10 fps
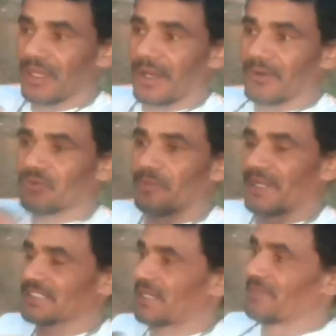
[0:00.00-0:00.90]

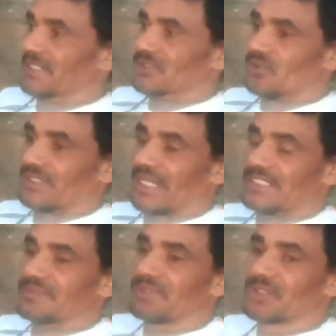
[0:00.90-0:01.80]
Automaticamente, quando ela
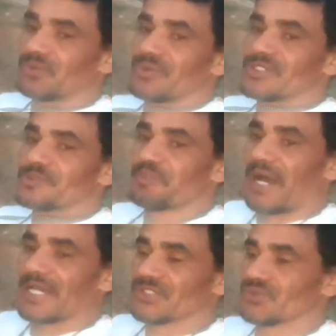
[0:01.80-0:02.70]
diminui o
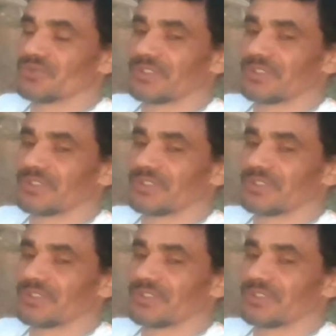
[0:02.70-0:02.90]
espaço